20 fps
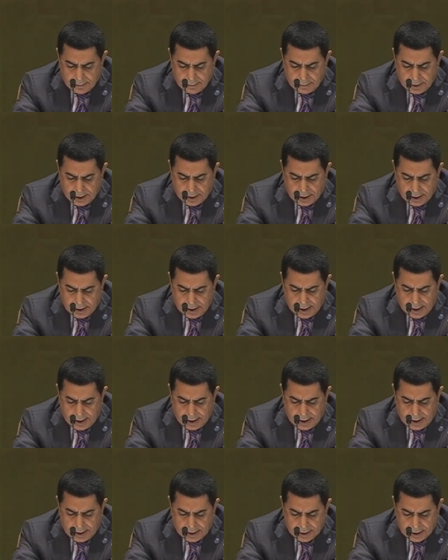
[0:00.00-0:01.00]
من
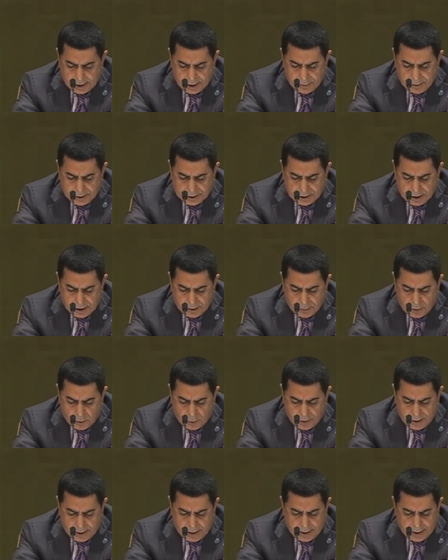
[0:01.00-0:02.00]
خلال القيمة
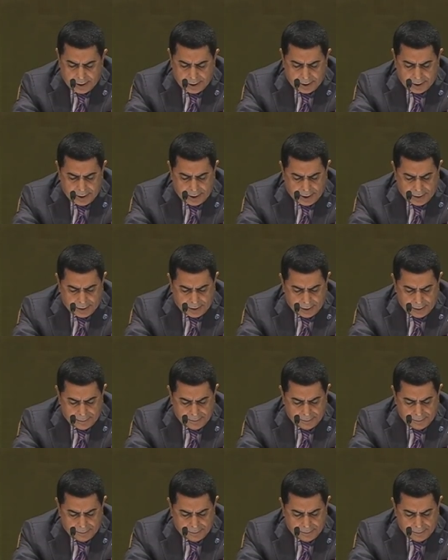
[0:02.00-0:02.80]
التربوية للرياضة